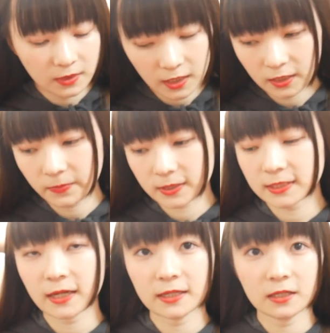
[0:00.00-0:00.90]
で今
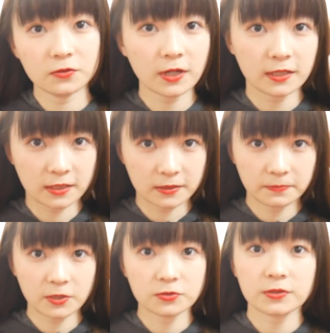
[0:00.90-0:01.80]
3位ぐらいに
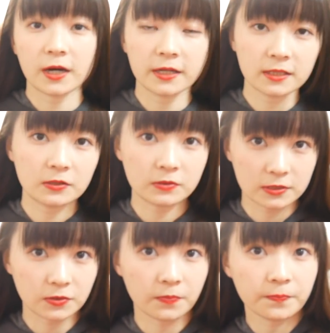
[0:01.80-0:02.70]
ベルシュが入ってるん
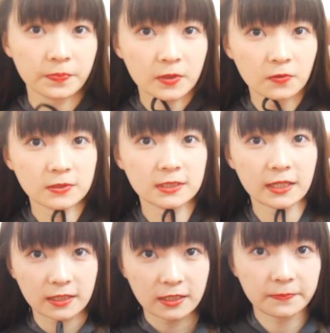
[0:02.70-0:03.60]
ですよ個人
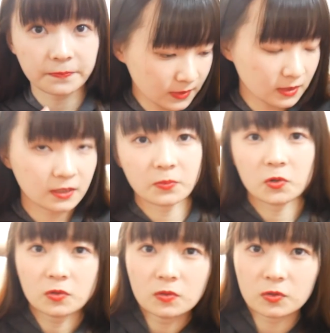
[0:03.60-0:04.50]
的にでも
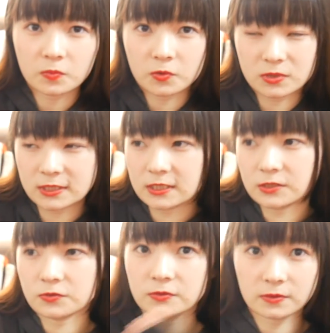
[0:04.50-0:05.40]
ほとんどもう
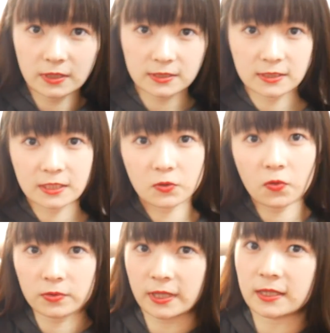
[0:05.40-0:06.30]
GU 一式
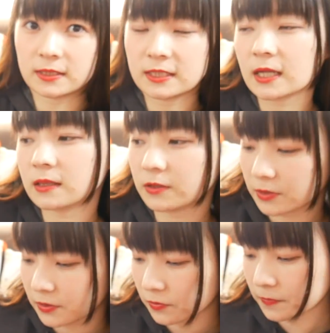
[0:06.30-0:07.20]
コーデになって
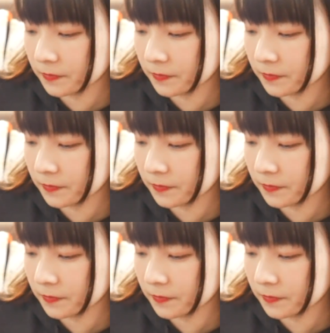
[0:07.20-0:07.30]
るけど